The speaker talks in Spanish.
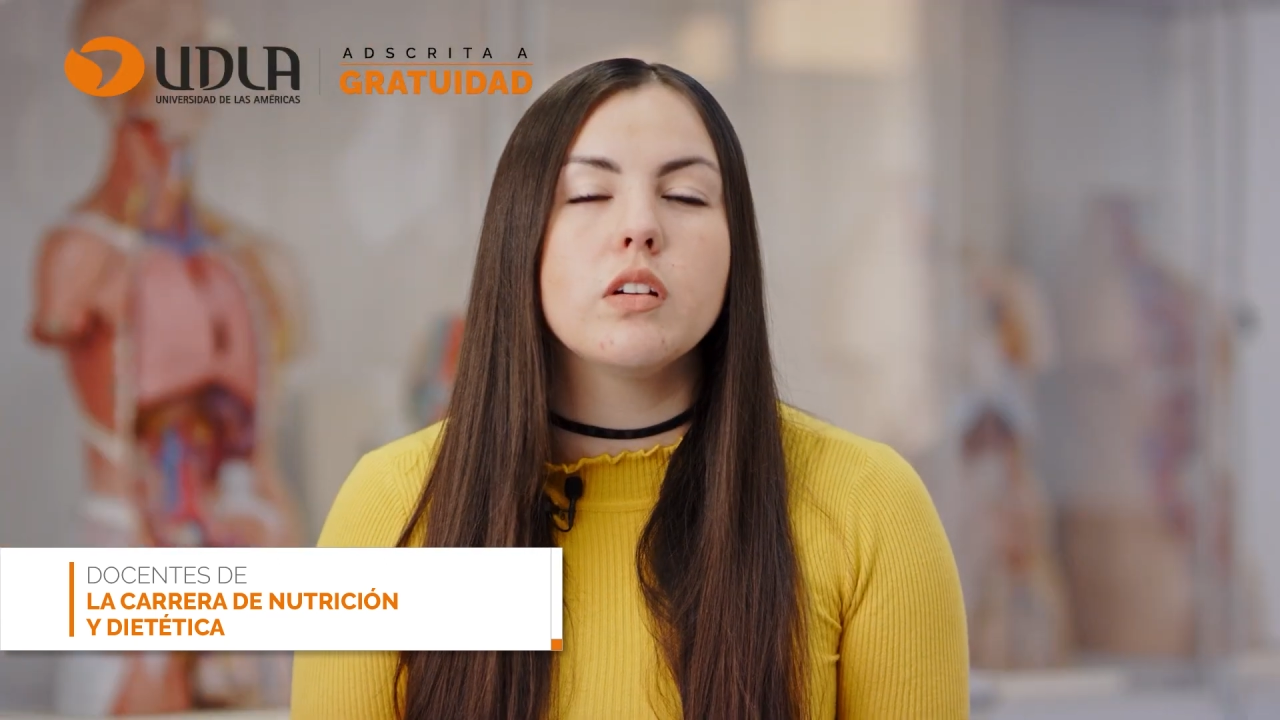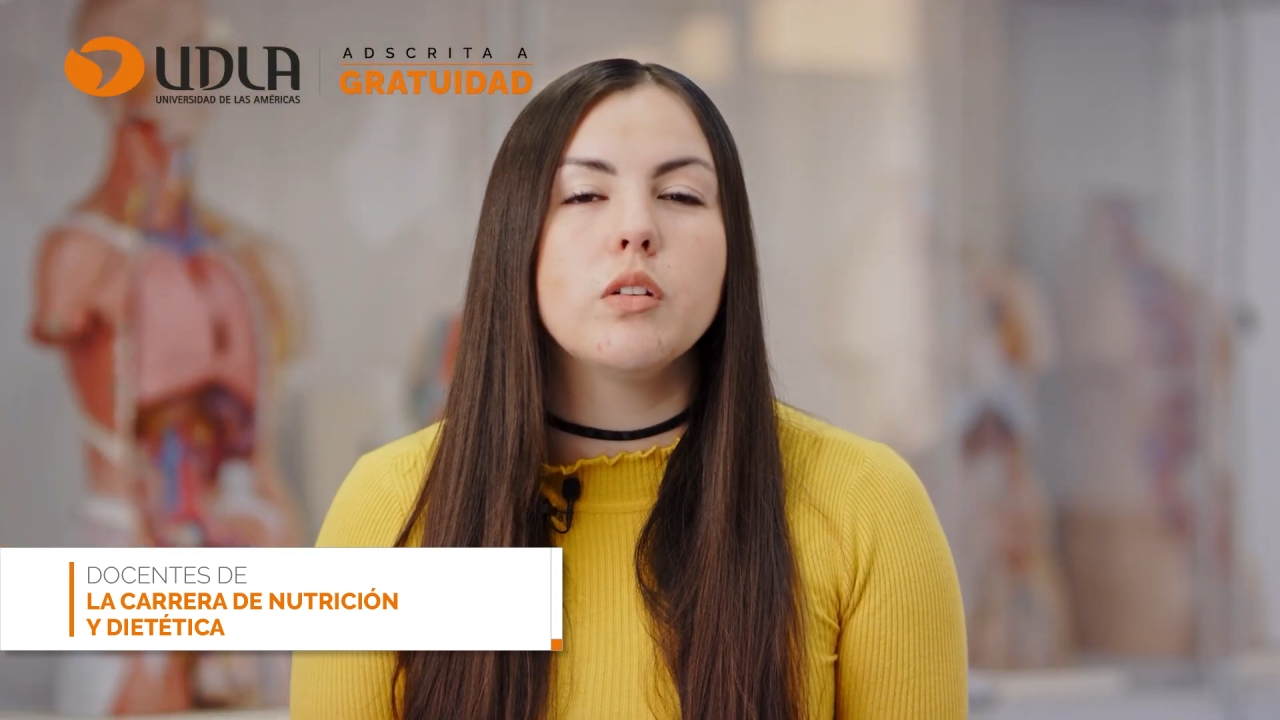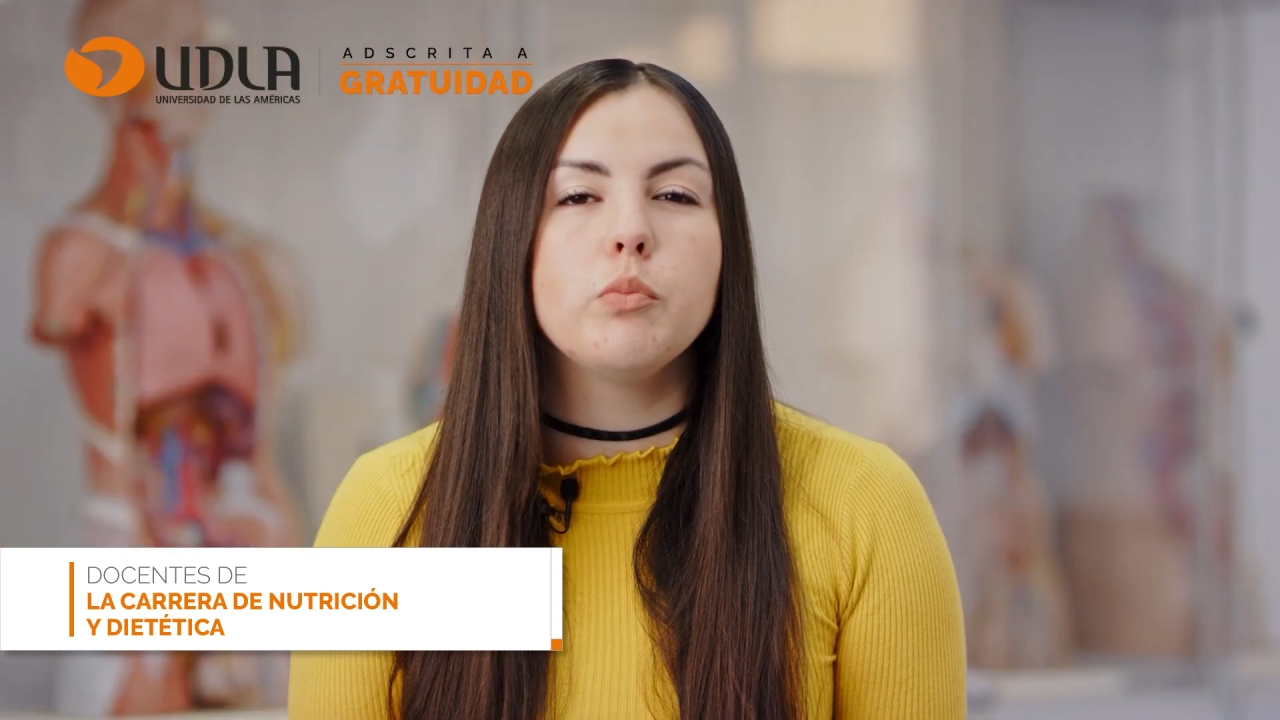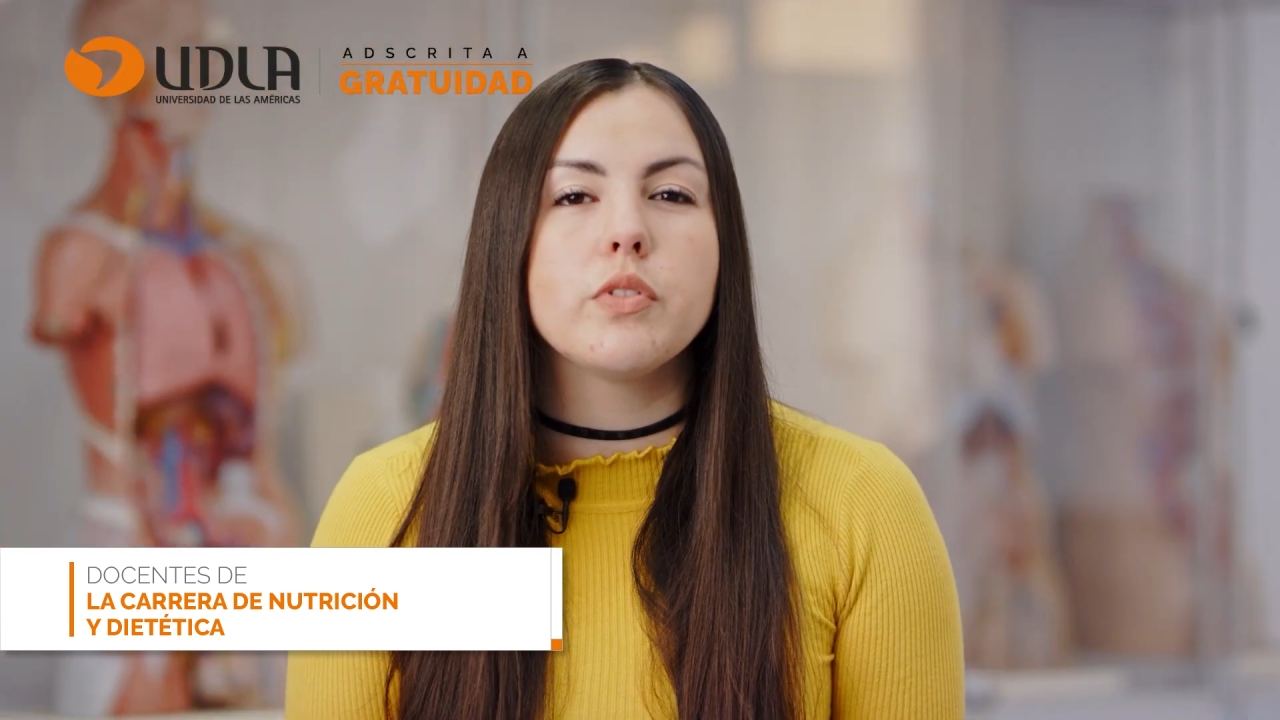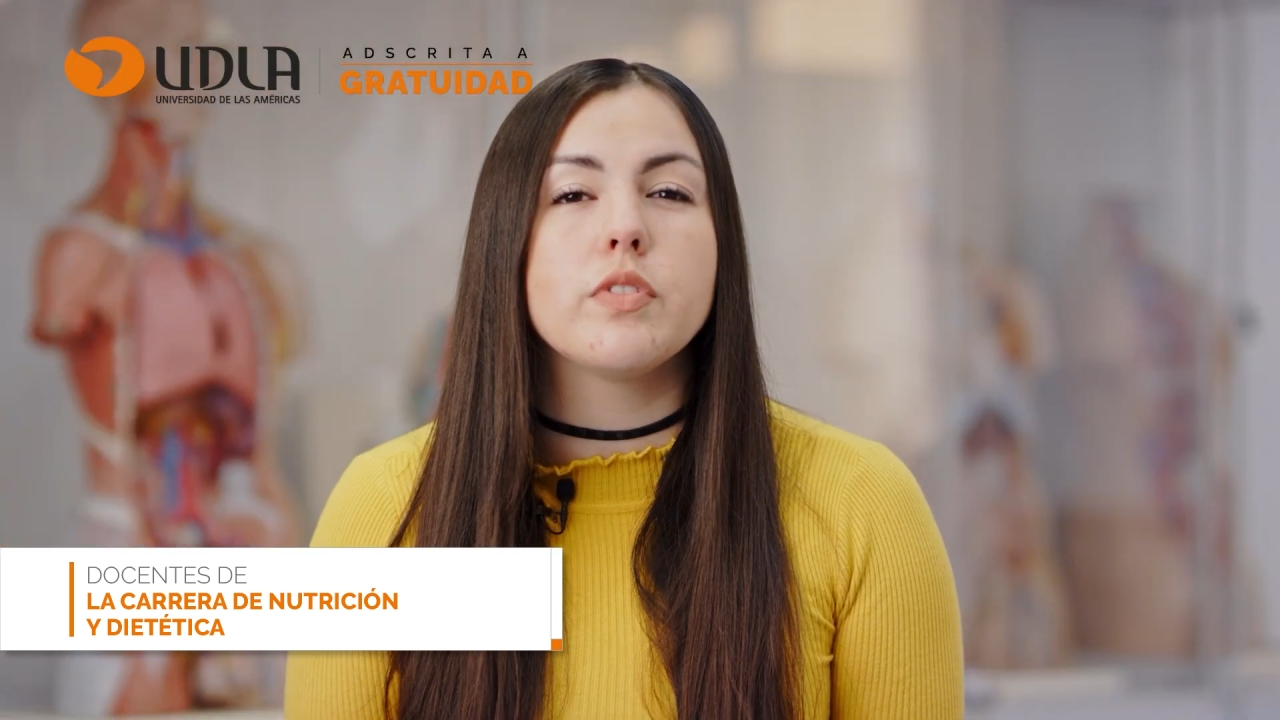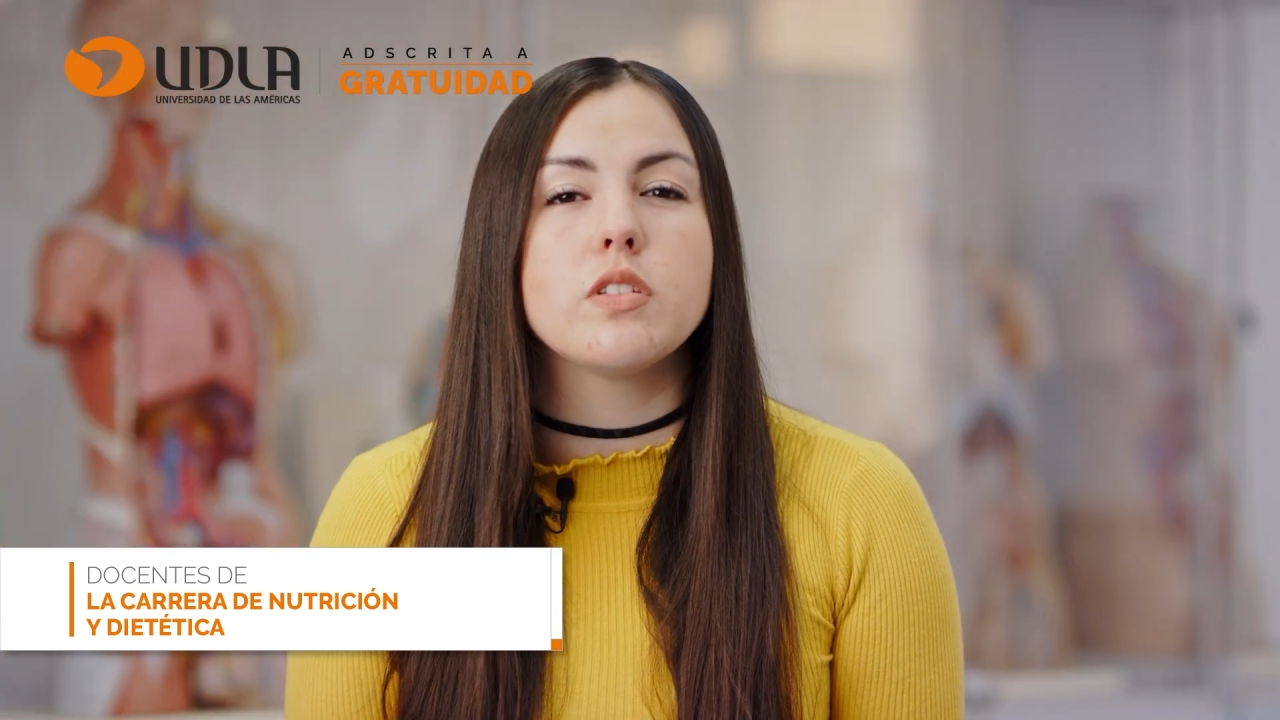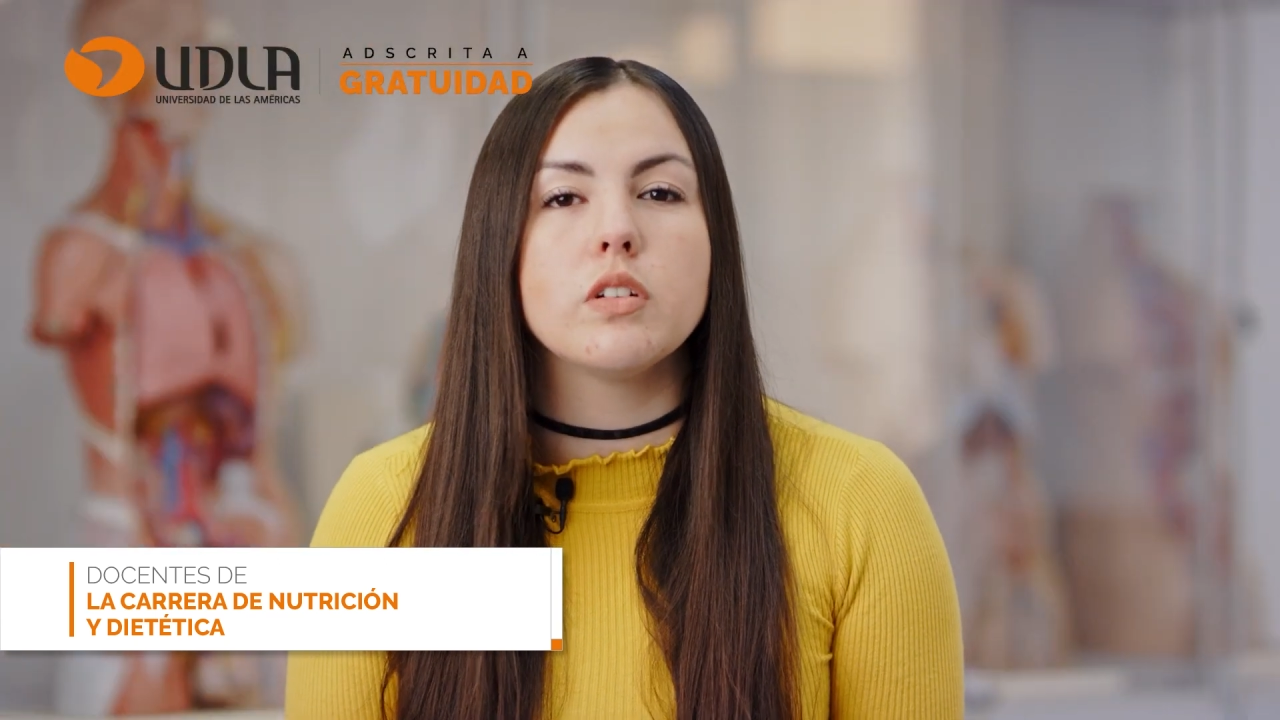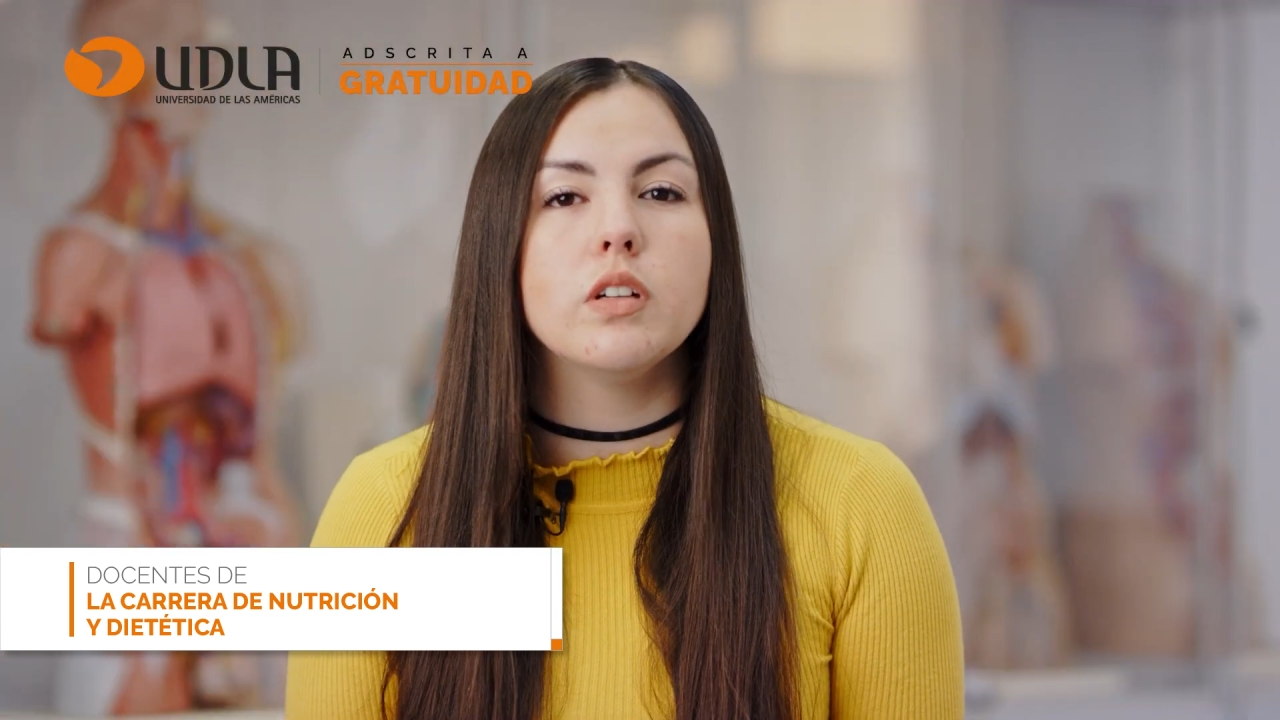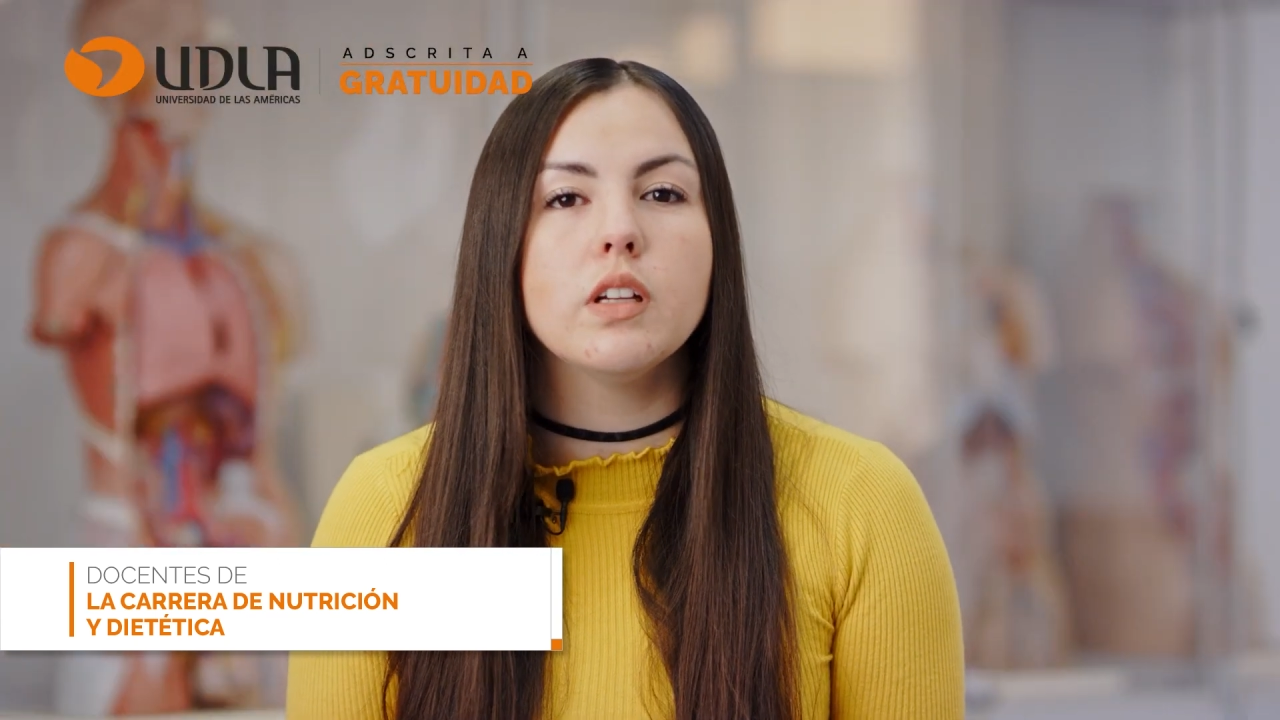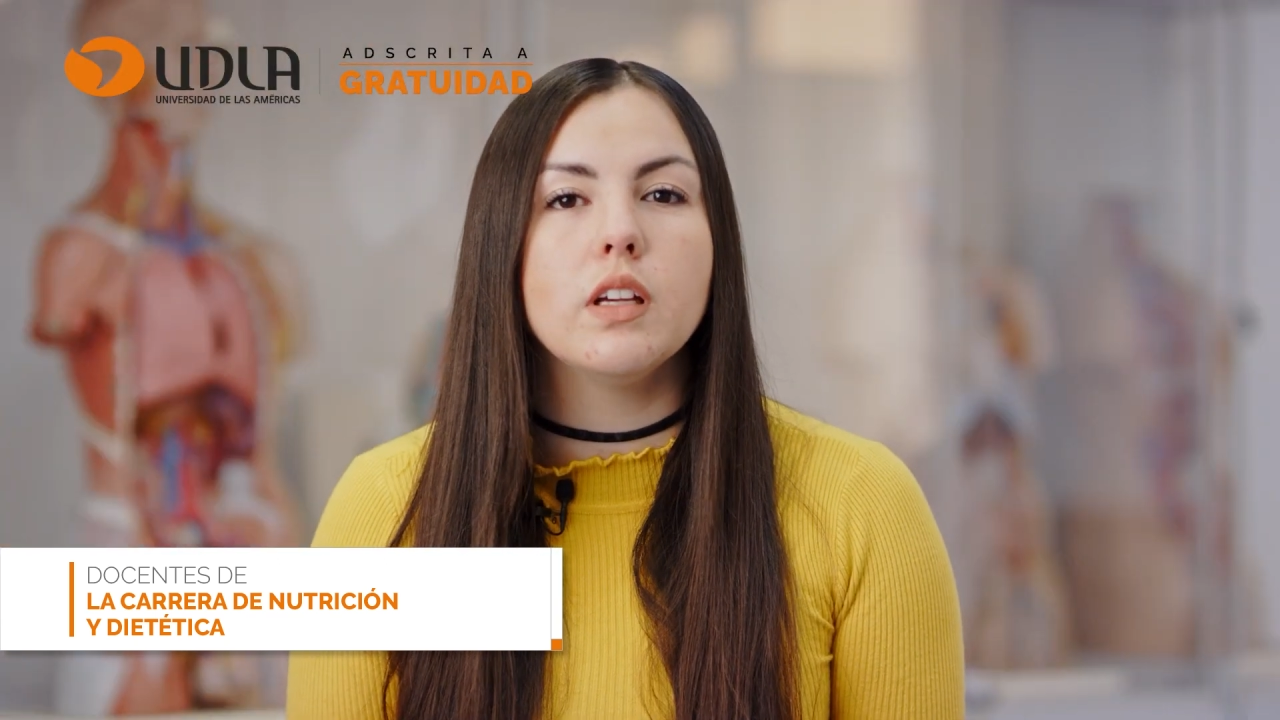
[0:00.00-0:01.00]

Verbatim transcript: con un profesor